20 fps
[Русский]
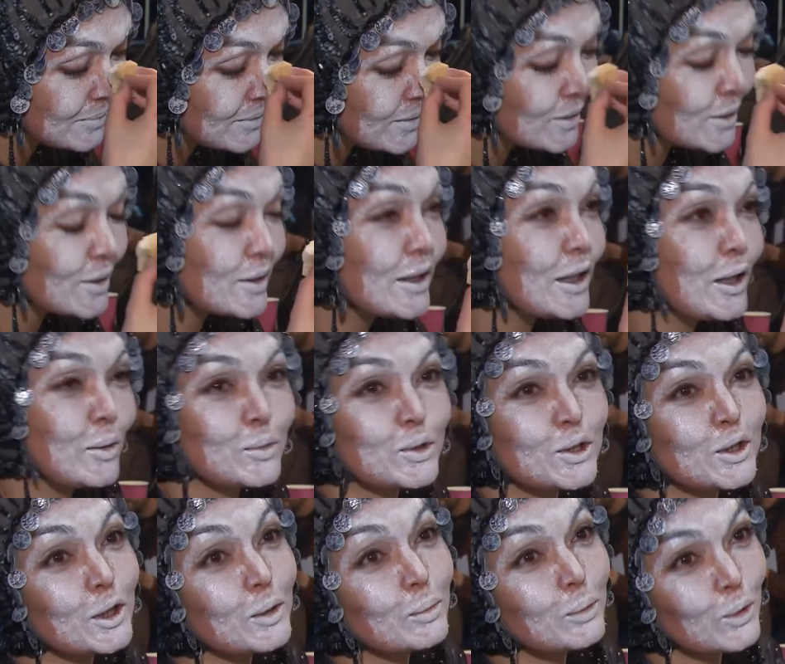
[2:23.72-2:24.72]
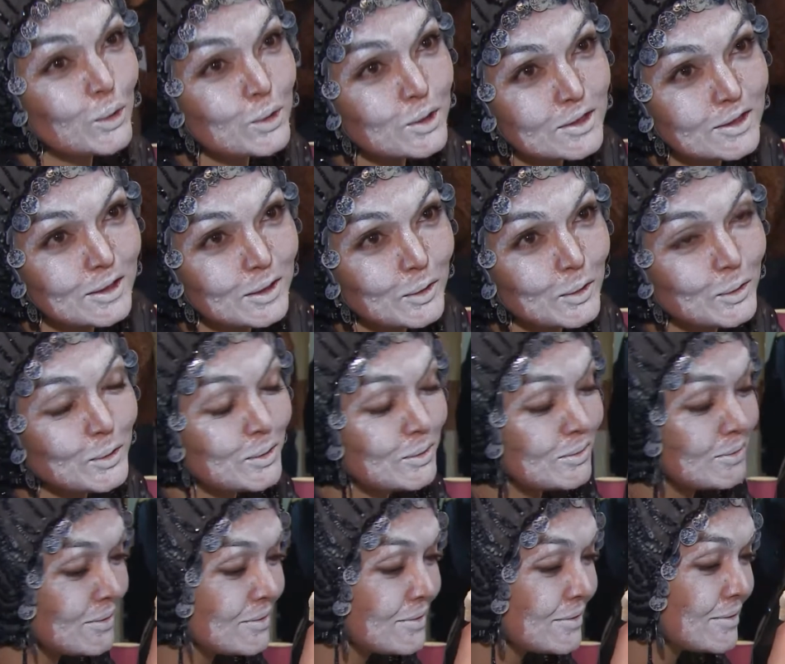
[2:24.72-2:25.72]
Этот грим же не просто так, он
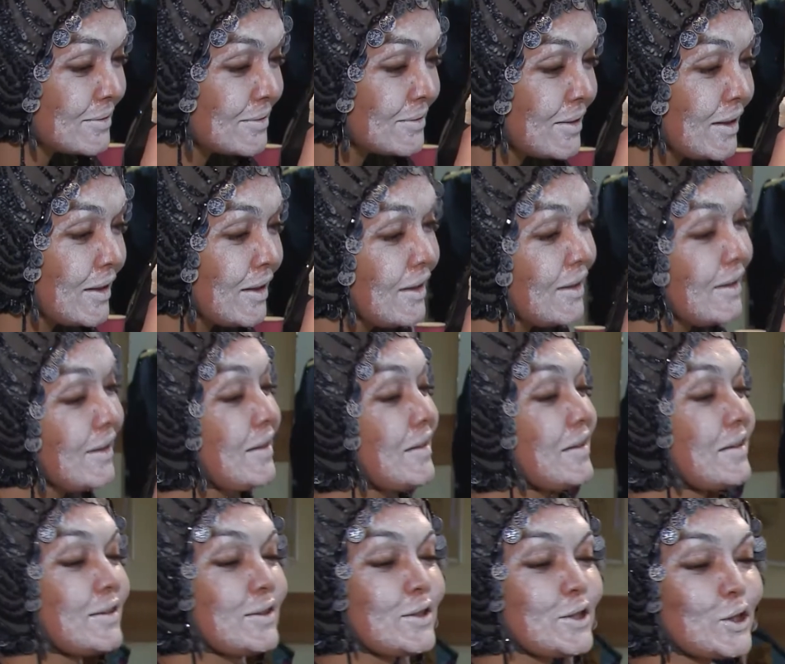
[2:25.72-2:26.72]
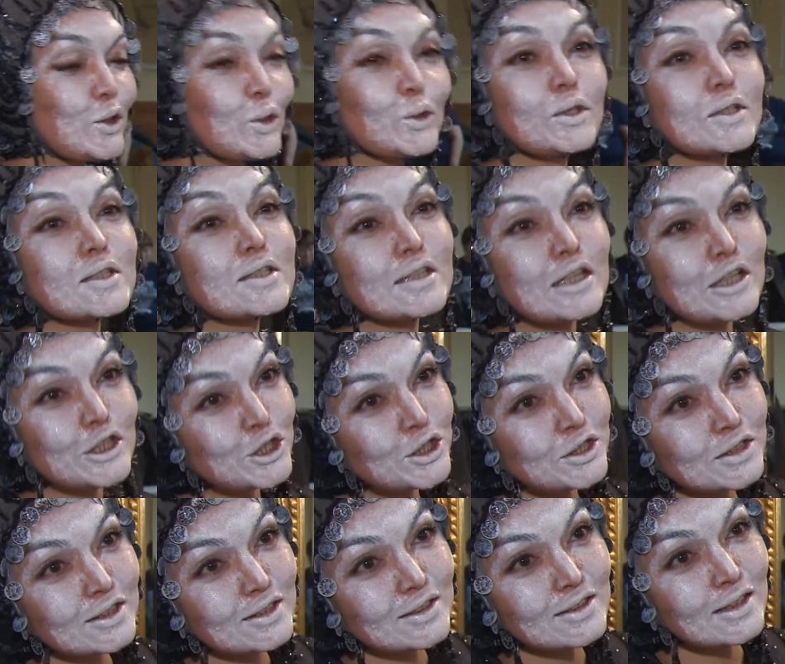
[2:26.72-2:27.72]
что-то
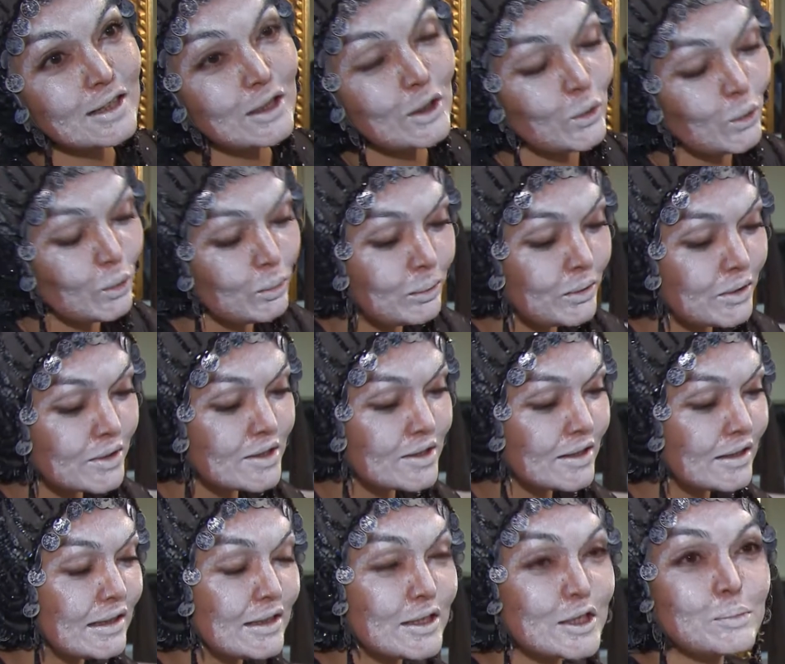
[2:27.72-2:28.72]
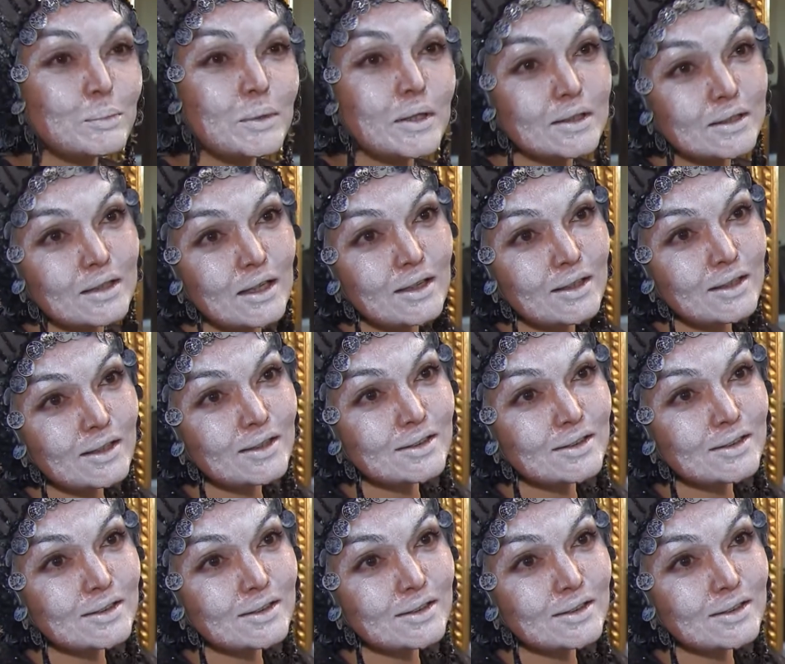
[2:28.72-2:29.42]
значит для образа, для спектакля.